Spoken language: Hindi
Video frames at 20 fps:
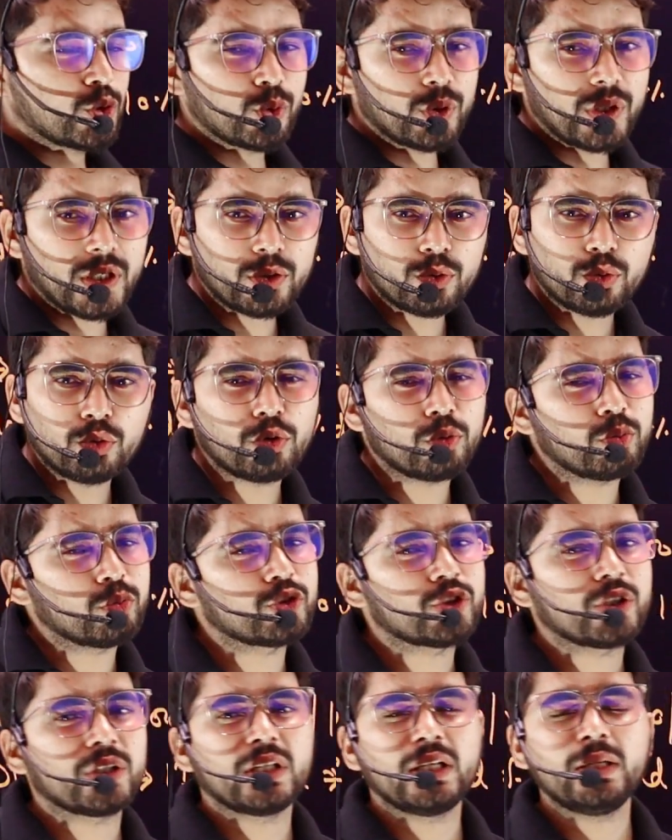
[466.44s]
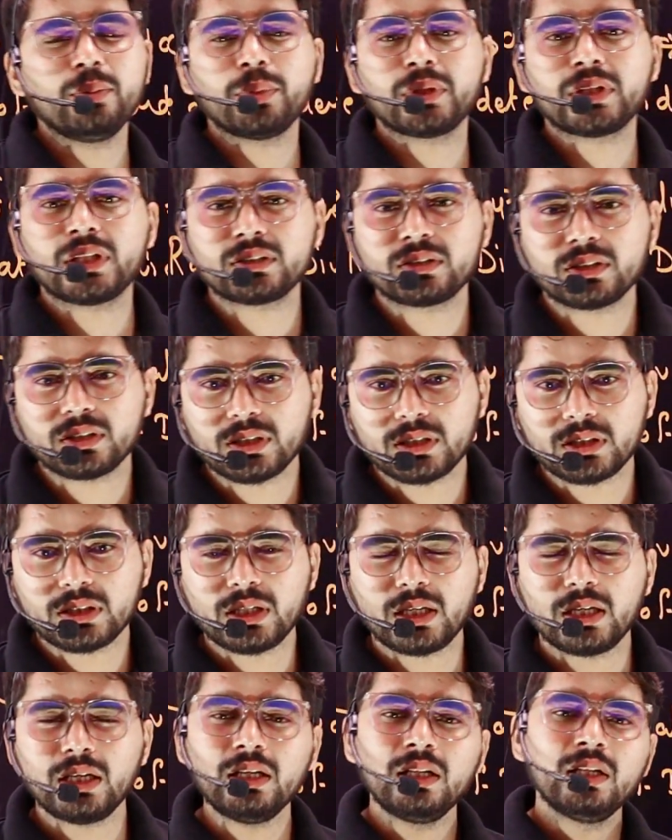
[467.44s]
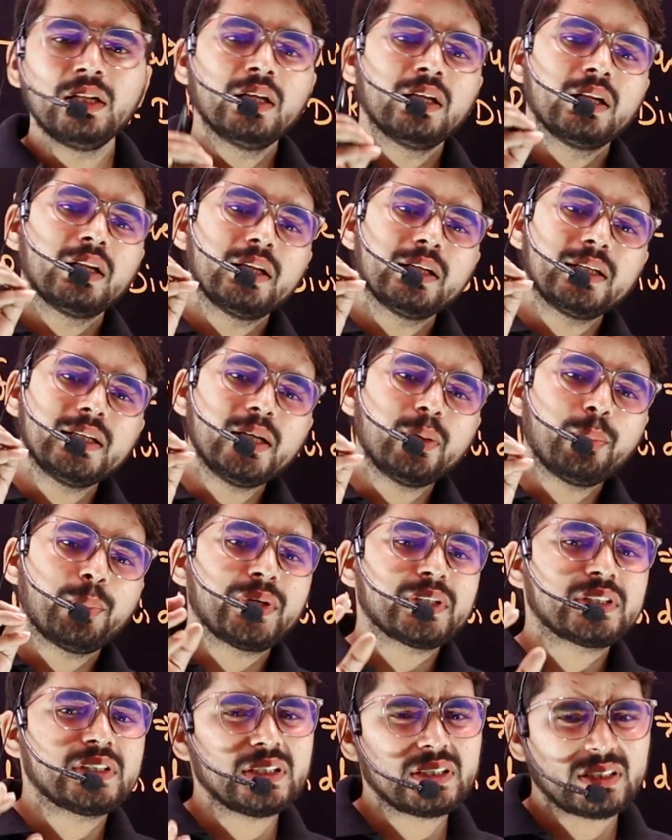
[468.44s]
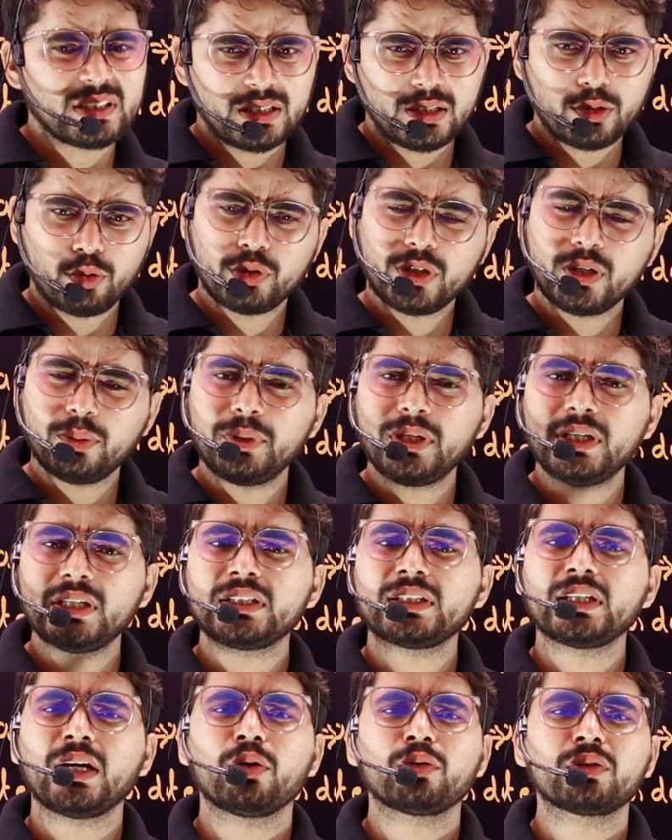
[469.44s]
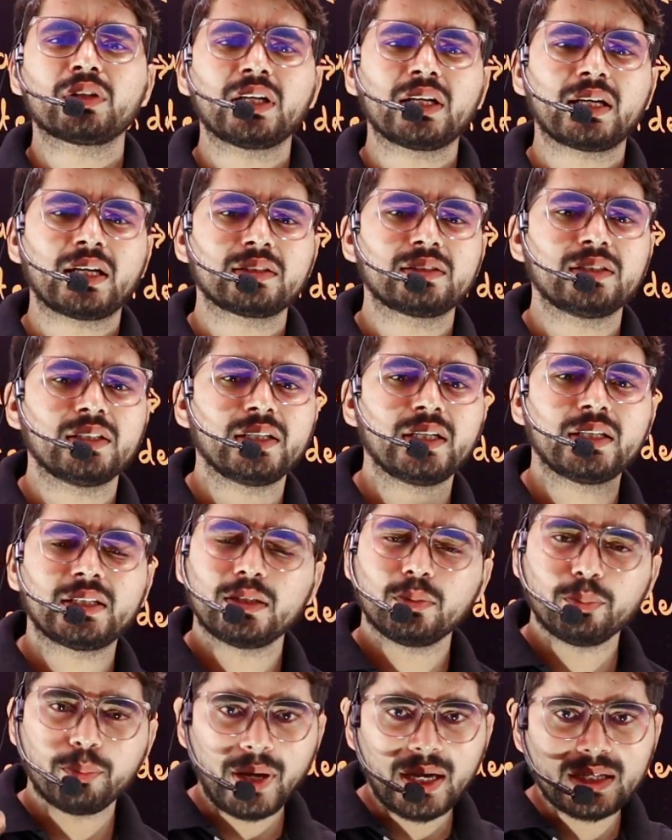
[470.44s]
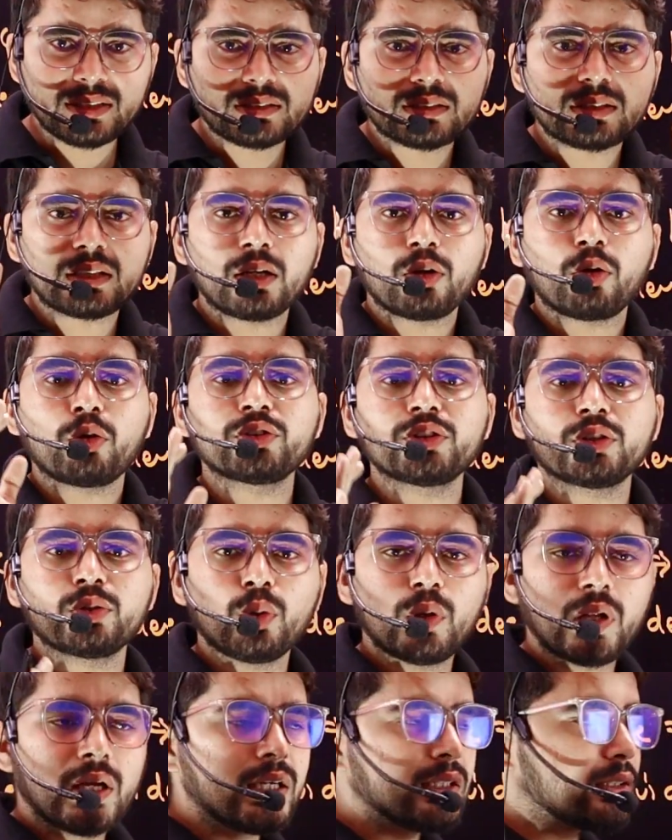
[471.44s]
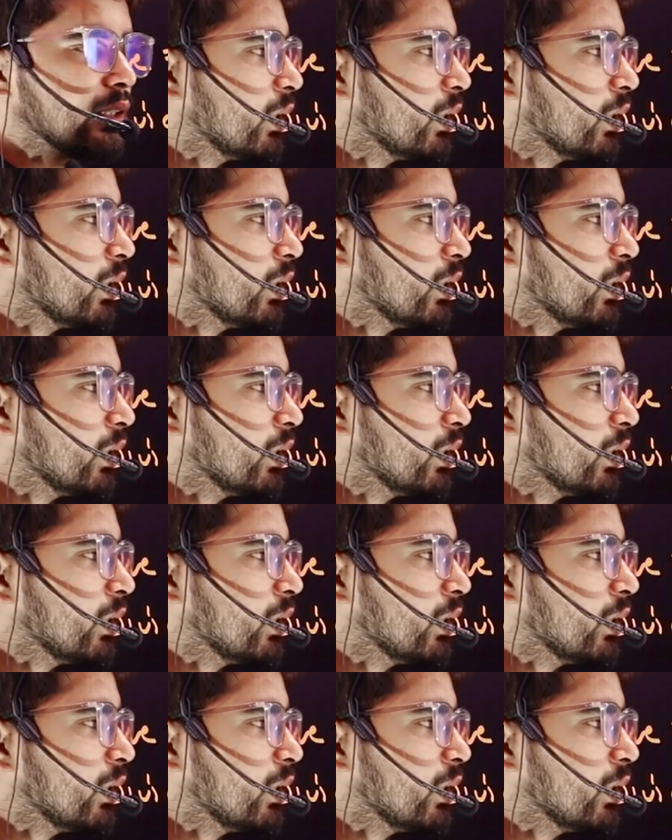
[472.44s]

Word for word: स्टूडेंट हो तो मुझे नहीं पता सर कितना है लेकिन एक बेसिक्स है देखो डिविडेंट क्या होता है कैसे रेट है मैथ्स का लॉजिक तो लगा